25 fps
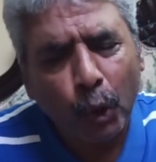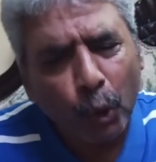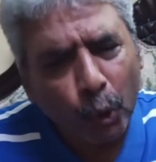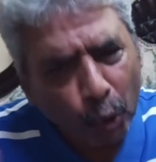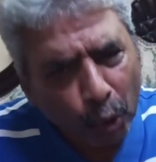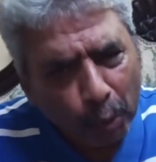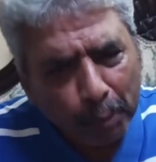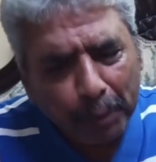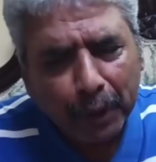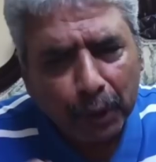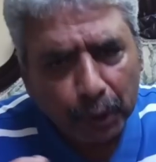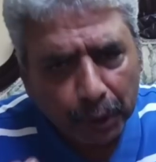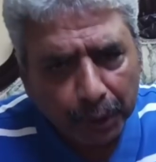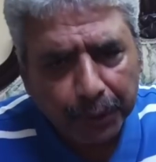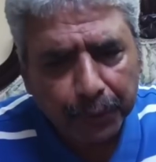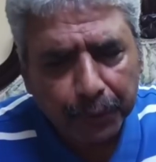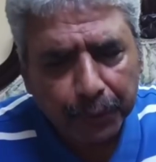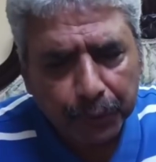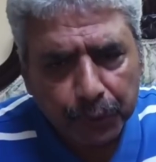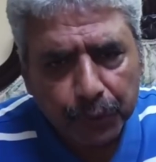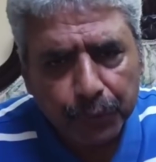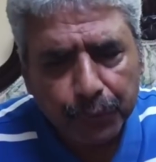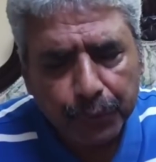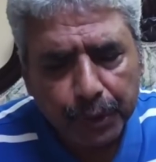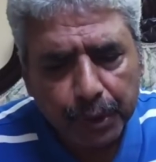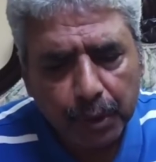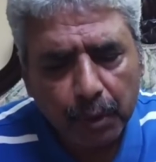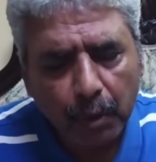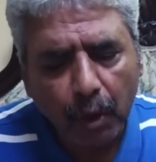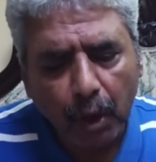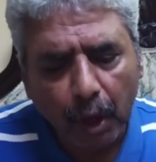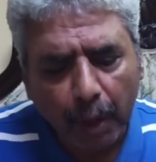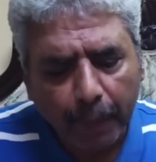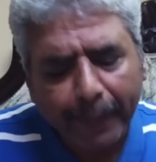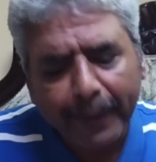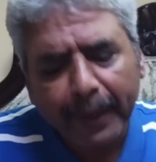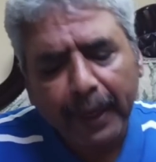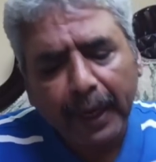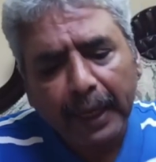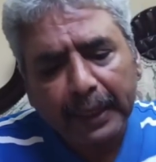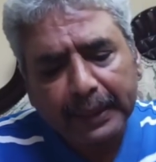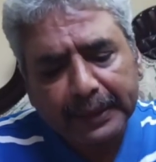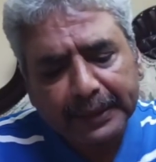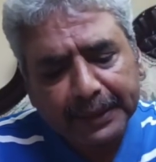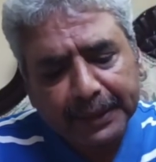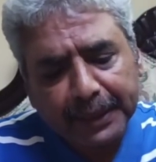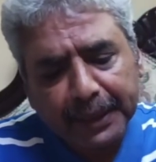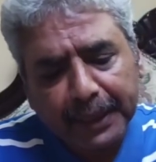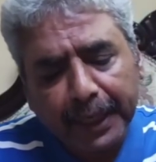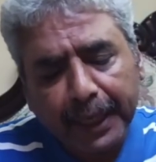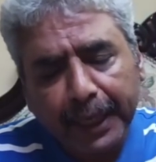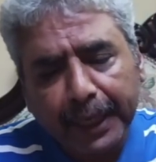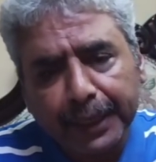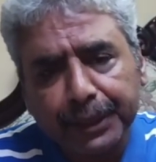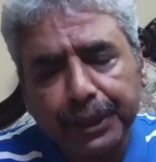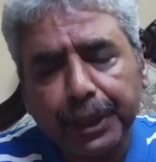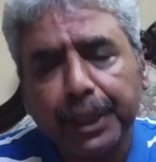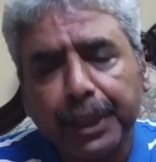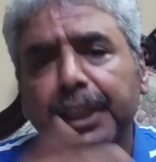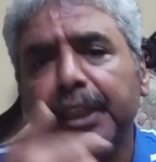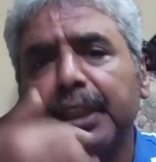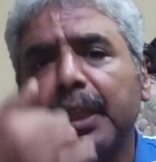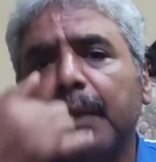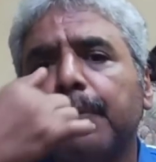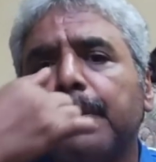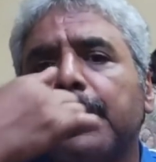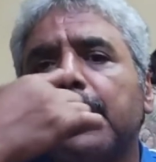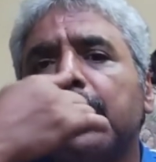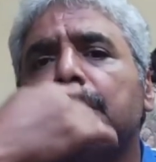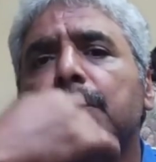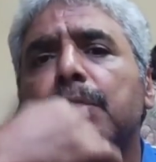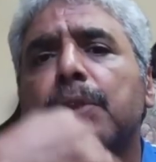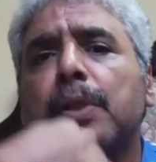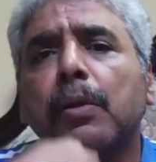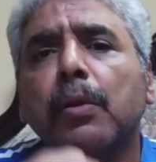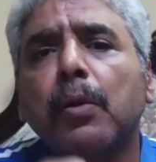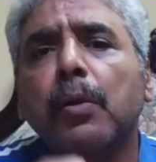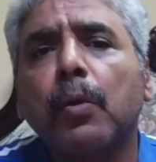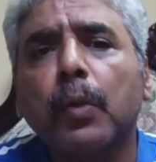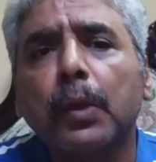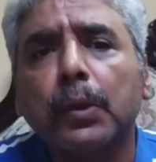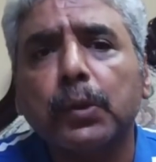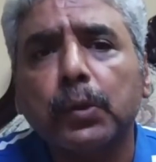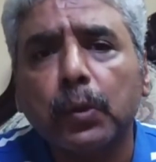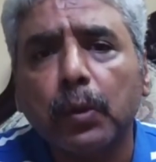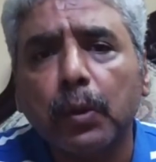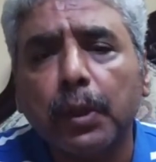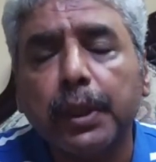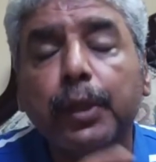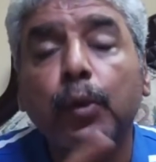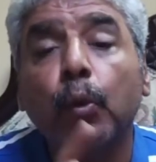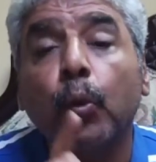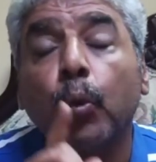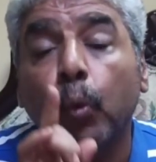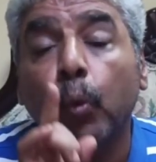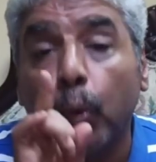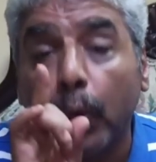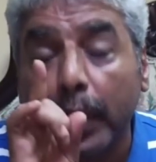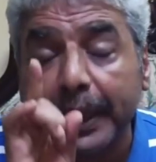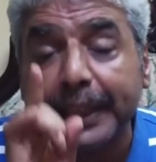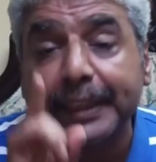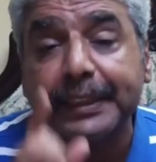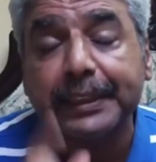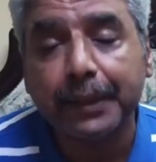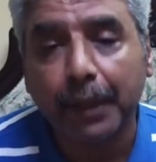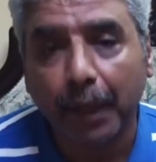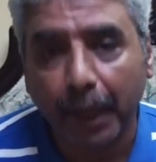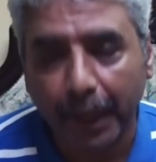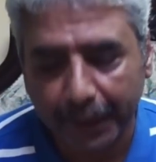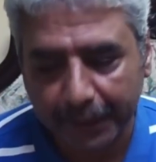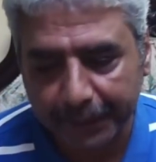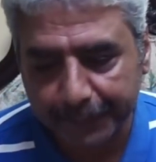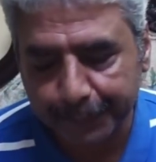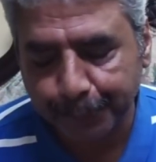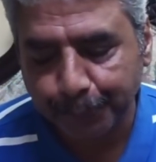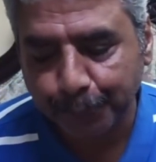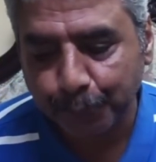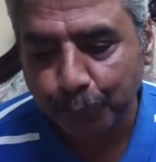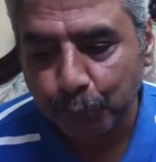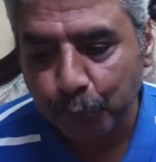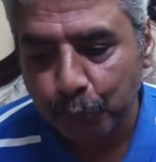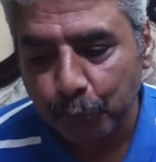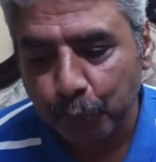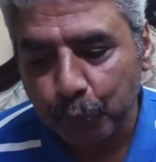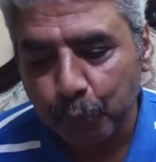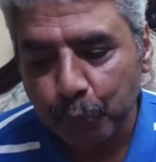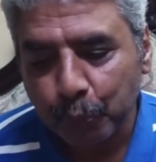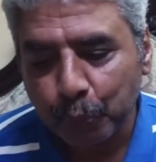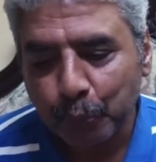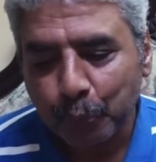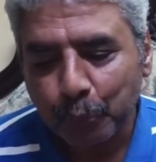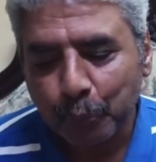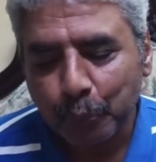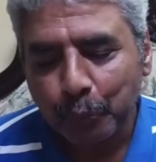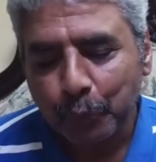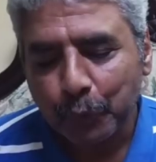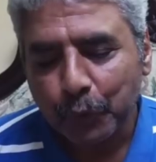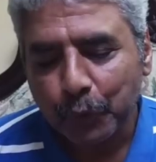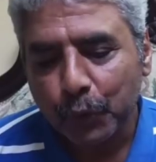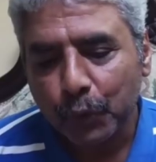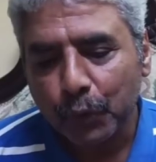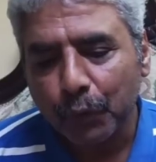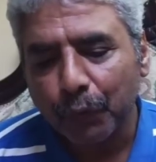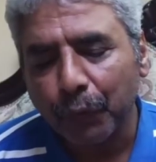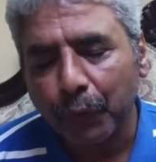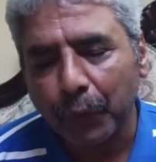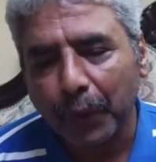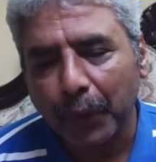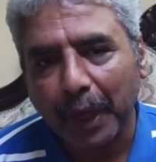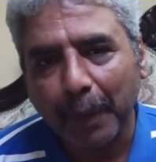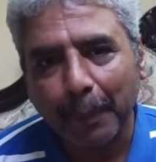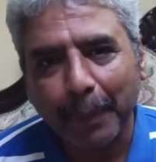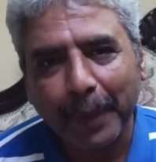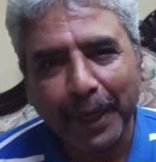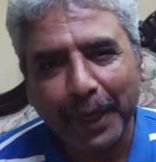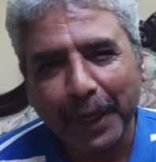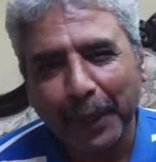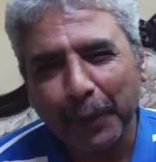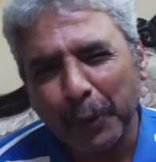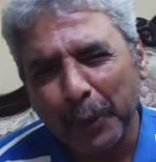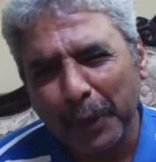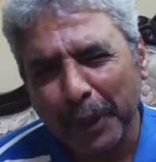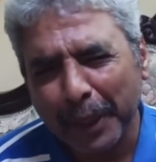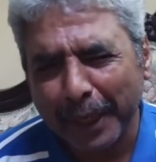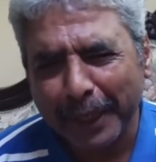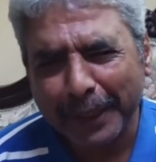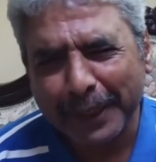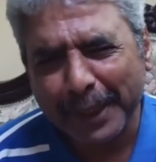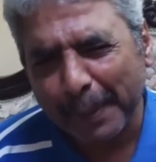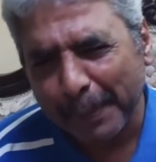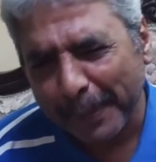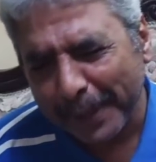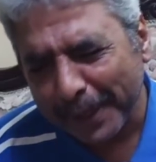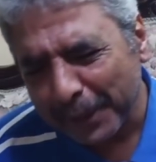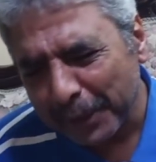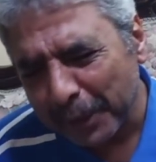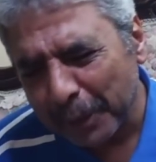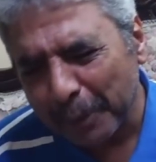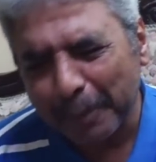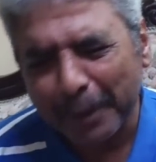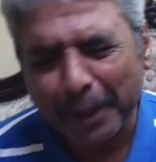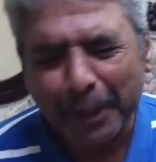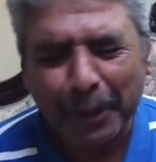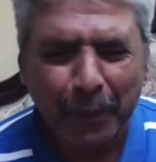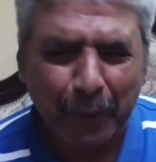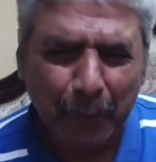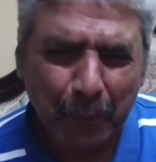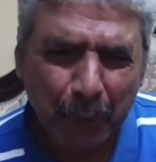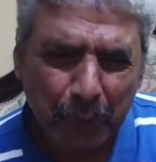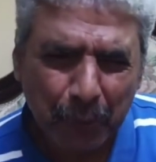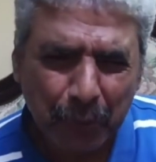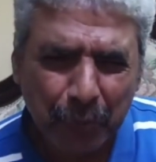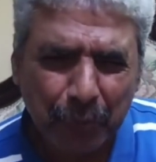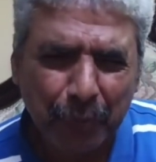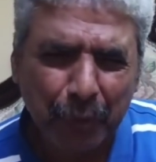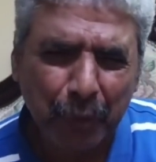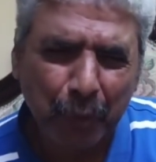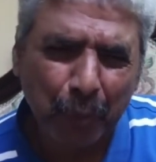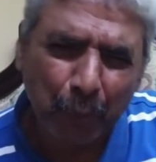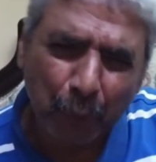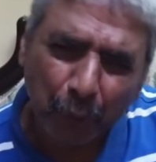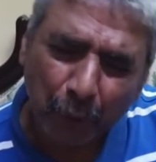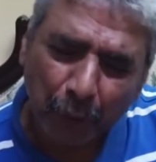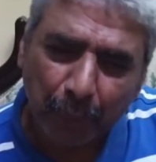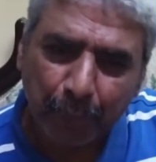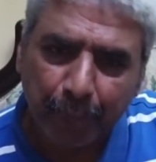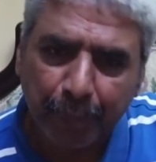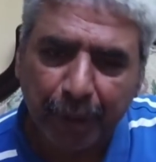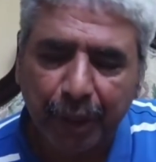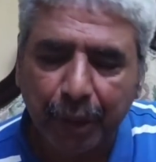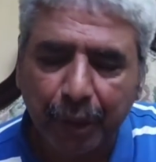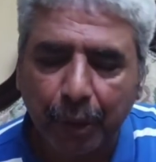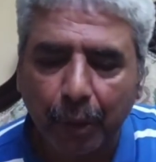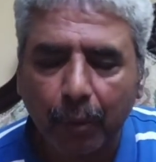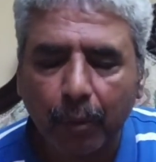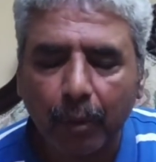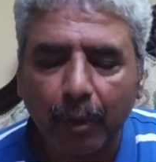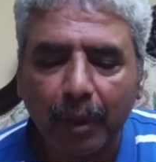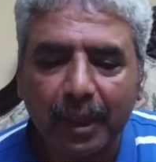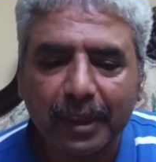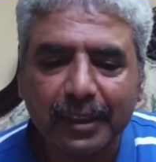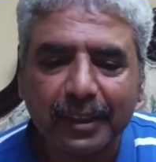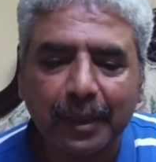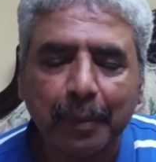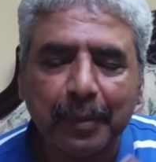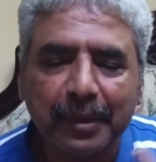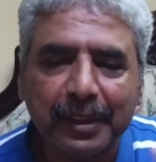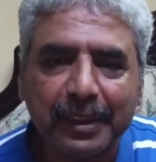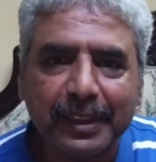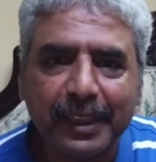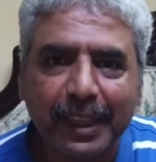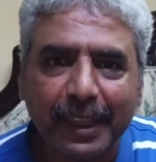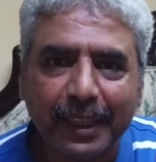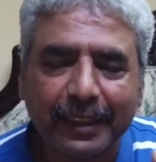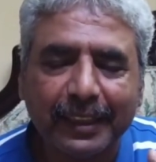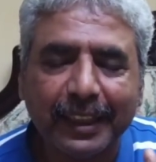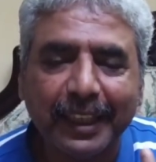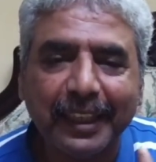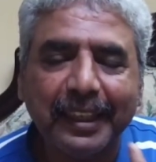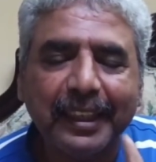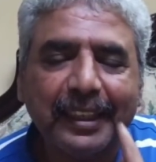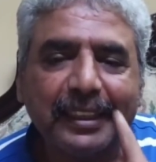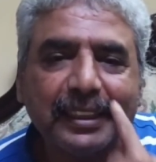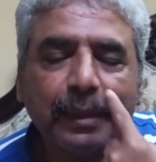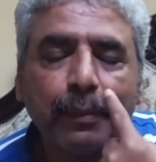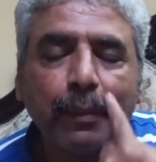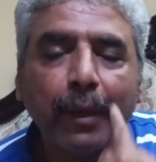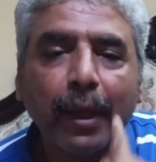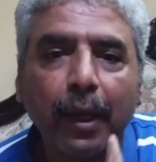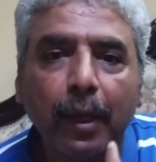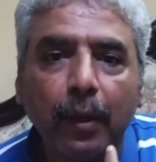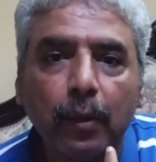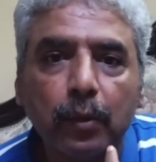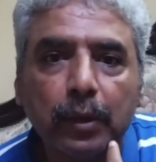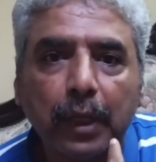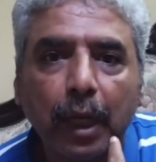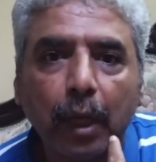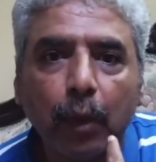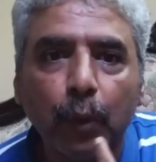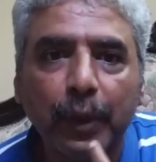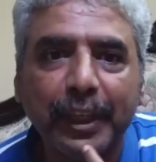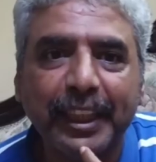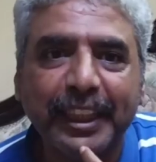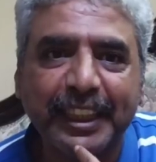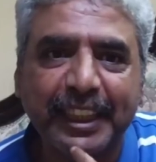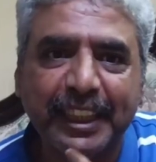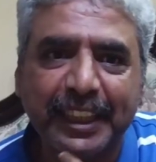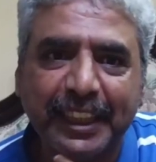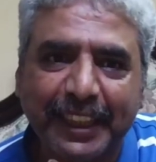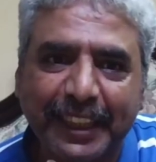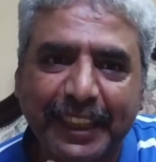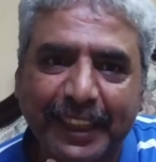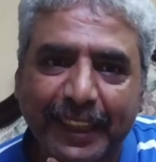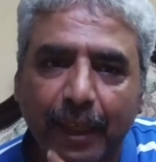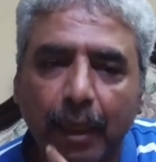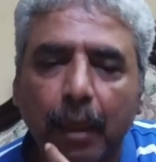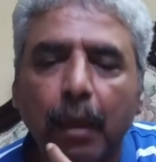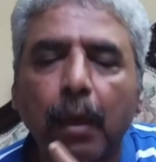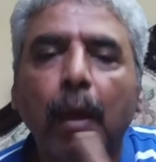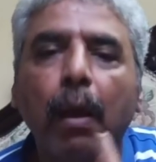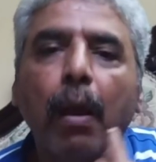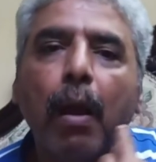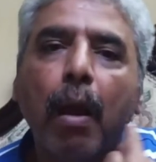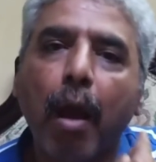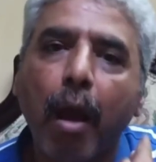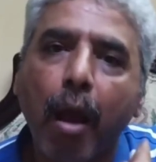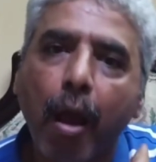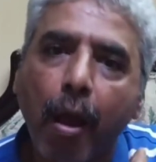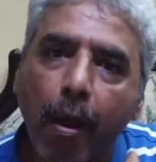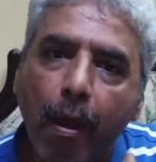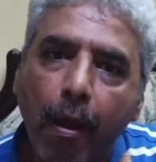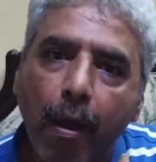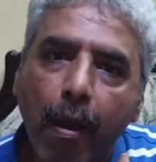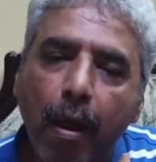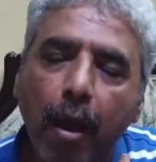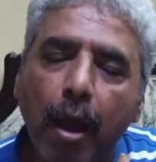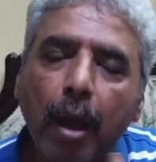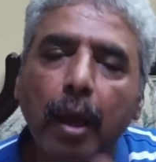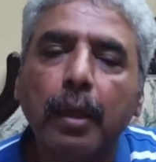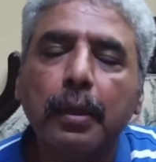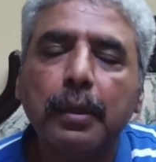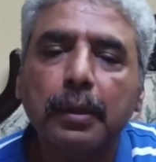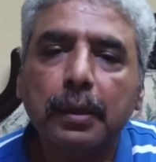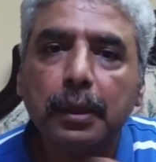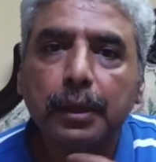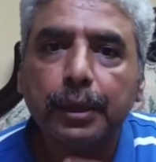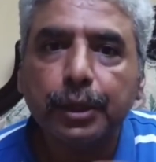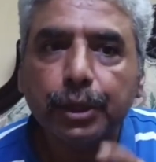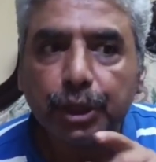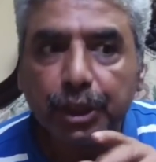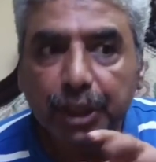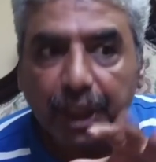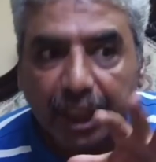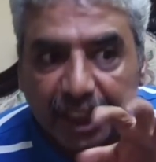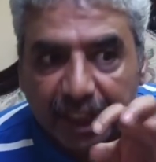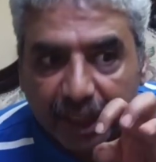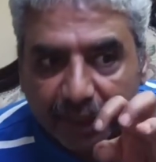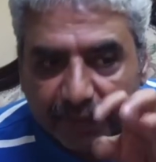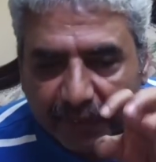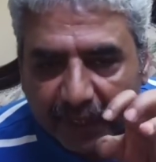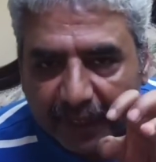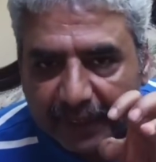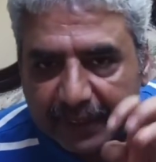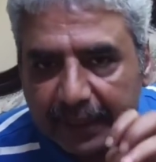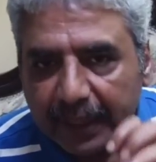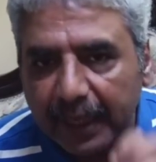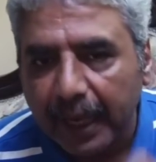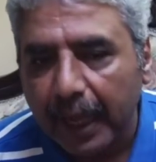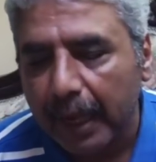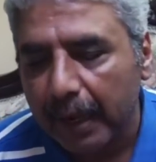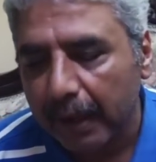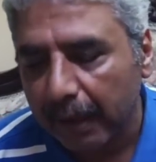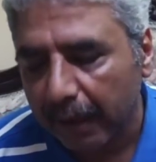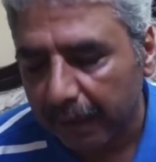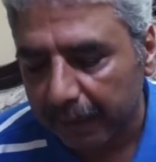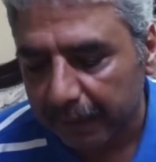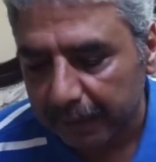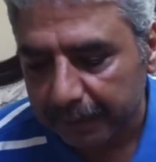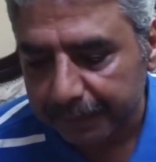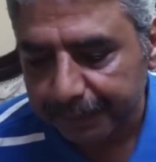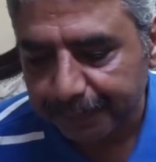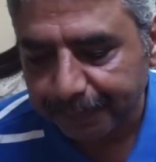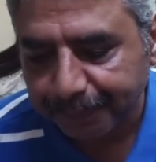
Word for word: وبنج نصفي هو عباره عن سيخ قد كده بينزل جوه زوري وانا صاحي شوفوا الجمال قالوا لي لا ده بنج بنج نصفي وممكن بنج كلي طب ازاي ده انا لازم اقعد اقول اي اه عشان يفحص الحنجره